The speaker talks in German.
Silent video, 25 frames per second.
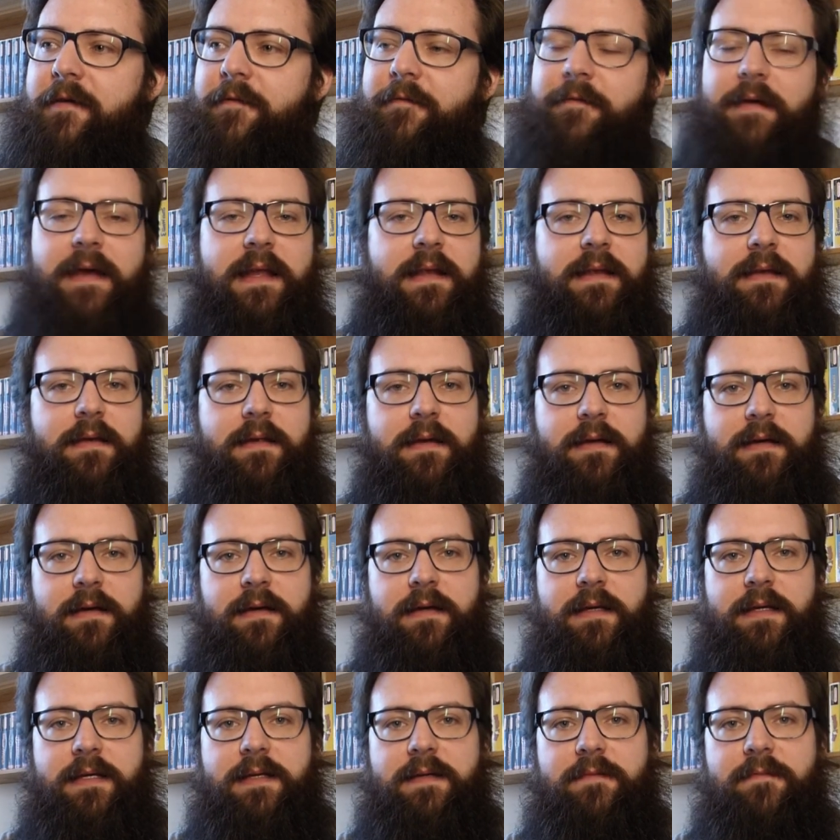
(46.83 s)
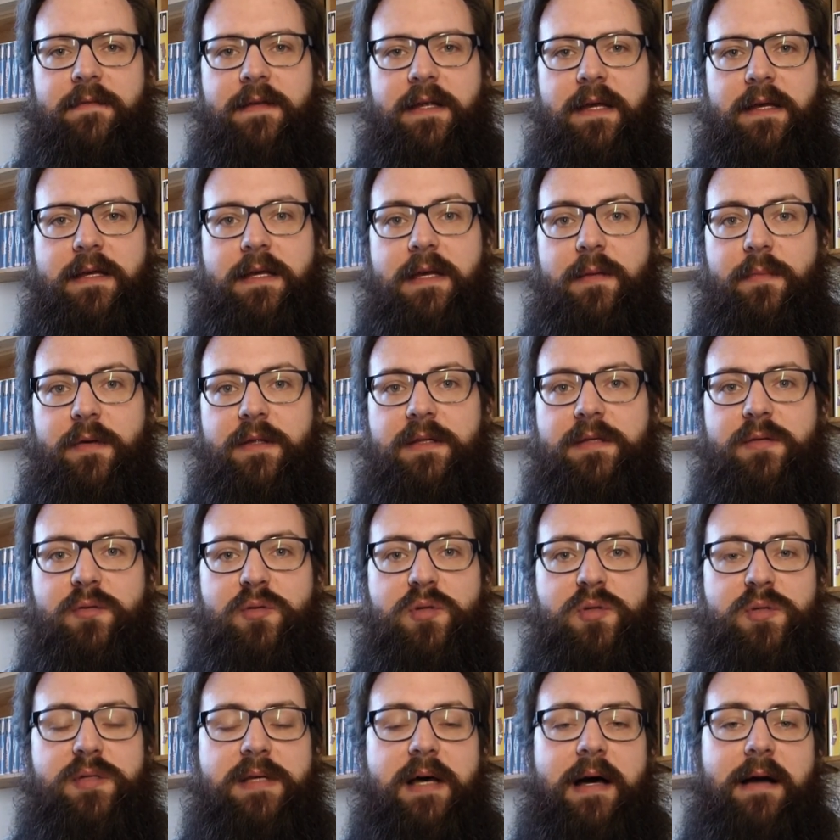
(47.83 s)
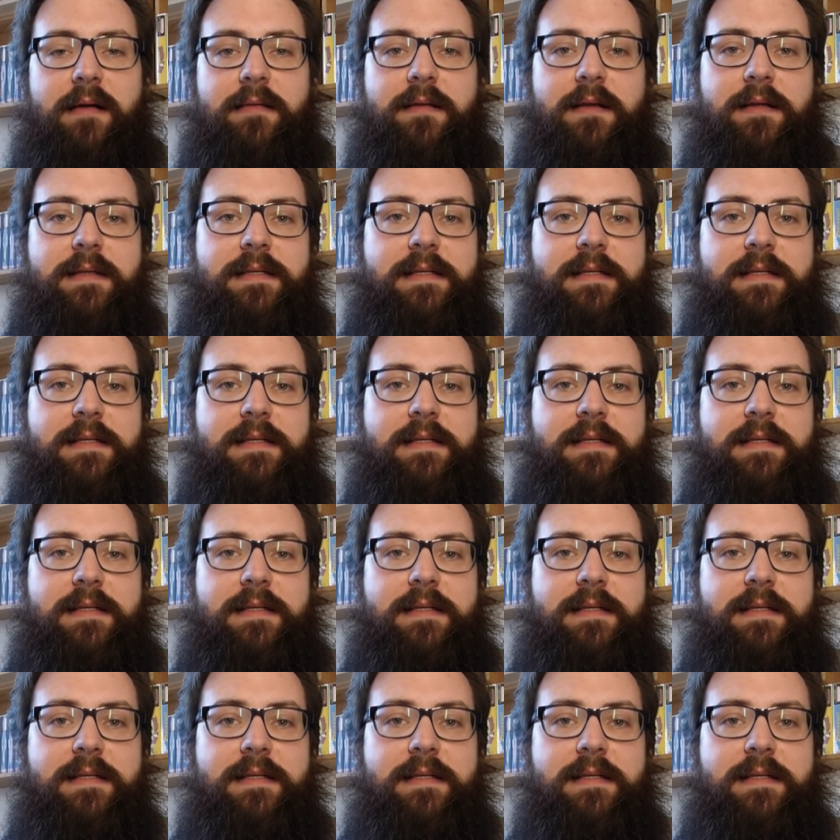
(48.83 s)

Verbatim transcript: Wenn äh, ich wieder hier bin sozusagen,